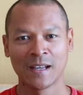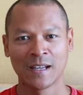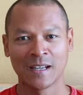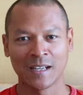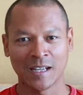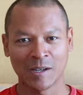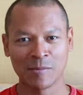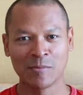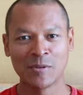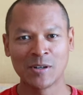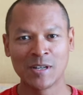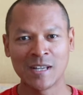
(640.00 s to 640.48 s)

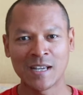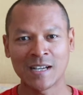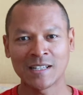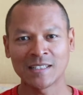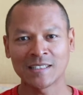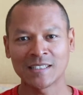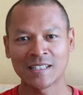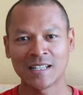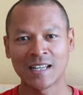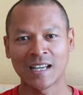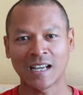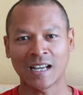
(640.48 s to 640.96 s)

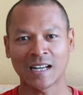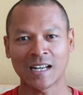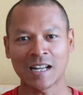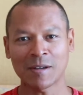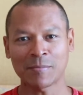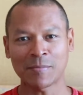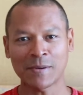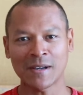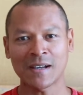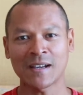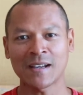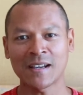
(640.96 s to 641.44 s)
Kemudian
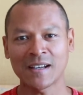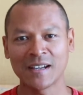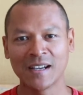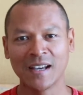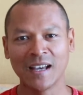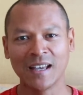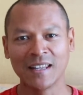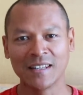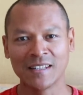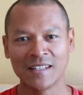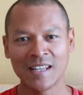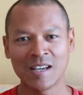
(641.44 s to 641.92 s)
kenapa
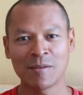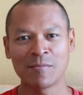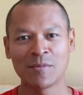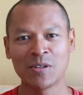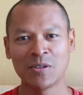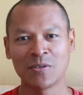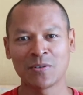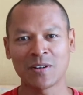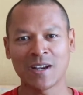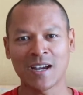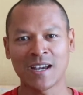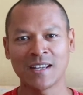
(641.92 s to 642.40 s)
dia
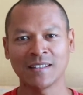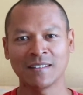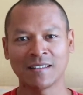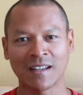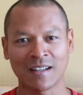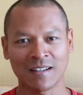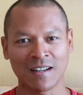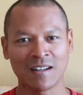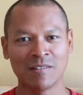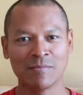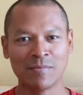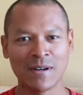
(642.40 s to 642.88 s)
menyukai
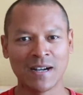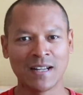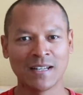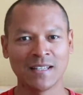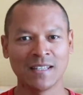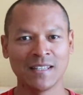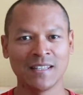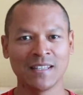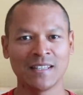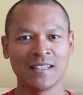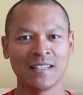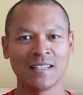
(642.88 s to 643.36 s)
tarian
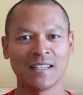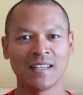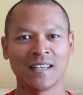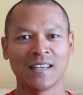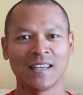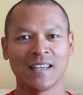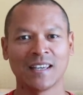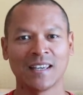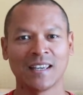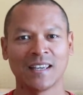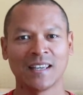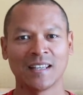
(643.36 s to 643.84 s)
Bali?
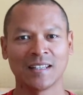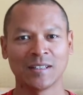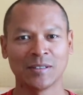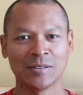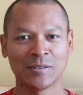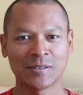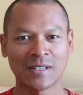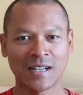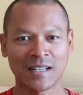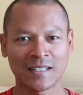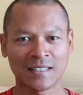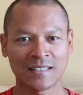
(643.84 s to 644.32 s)

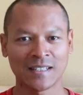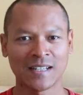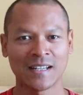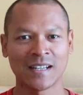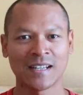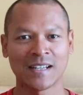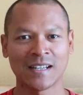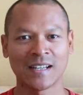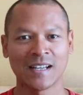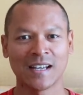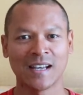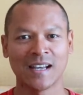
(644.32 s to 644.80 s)
Itu
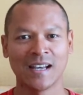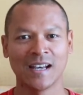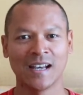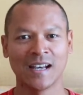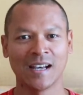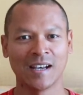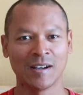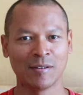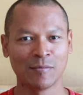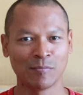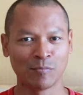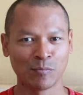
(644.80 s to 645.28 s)
karena
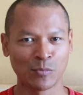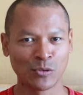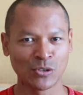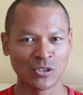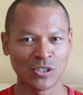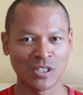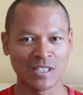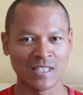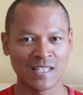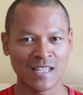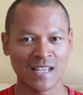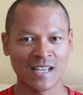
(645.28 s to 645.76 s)
uh,
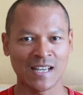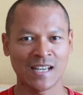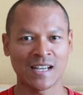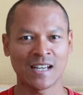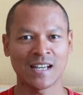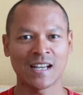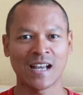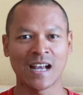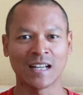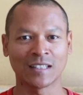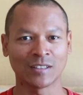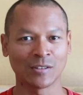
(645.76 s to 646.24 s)

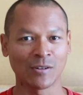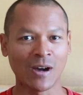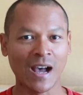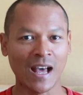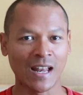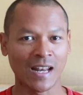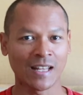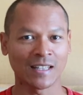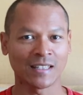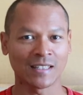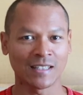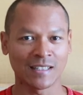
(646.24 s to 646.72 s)
musiknya atau
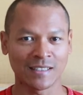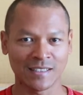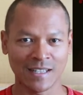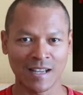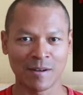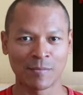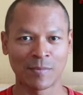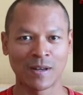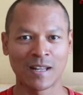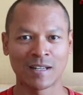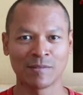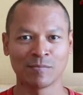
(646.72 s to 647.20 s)
alat
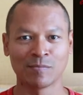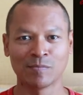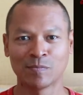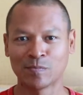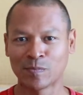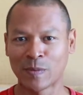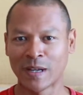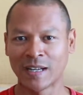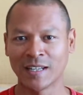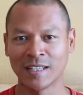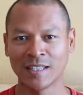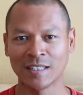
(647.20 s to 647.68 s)
gamelan
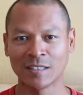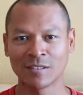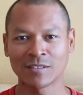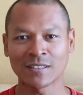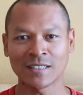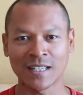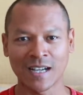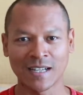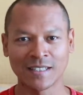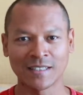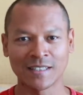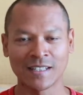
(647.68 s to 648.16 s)
Bali itu
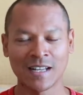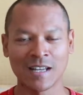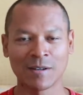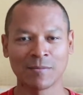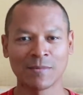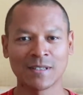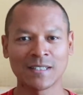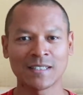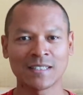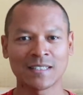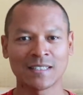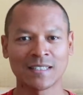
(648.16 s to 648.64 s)
sangat
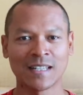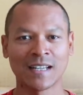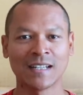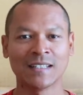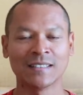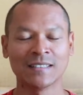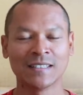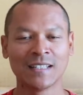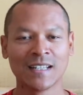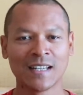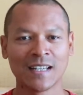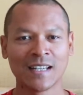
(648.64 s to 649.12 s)
dinamis
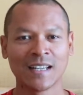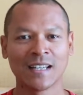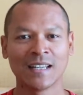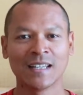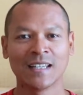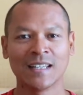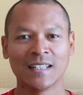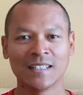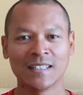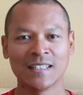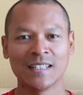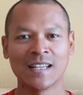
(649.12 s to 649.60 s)
dan
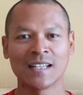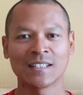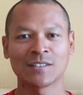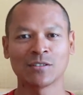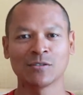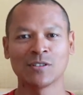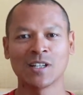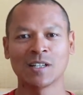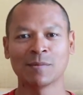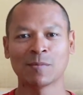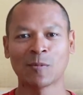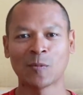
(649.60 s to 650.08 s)
dia
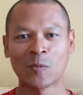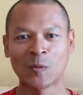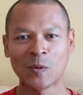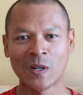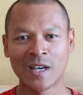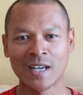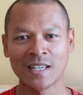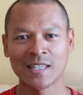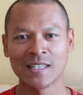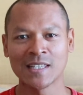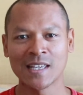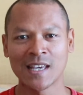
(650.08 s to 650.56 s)
sudah
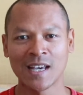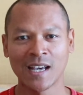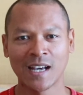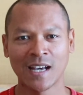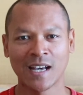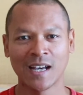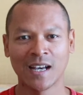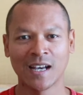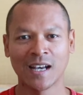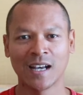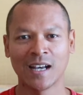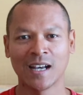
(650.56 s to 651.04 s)
memulai
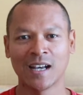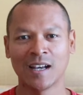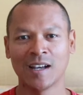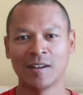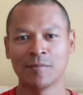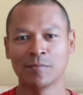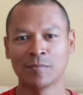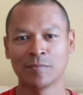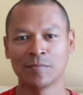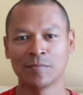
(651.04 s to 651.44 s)
uh,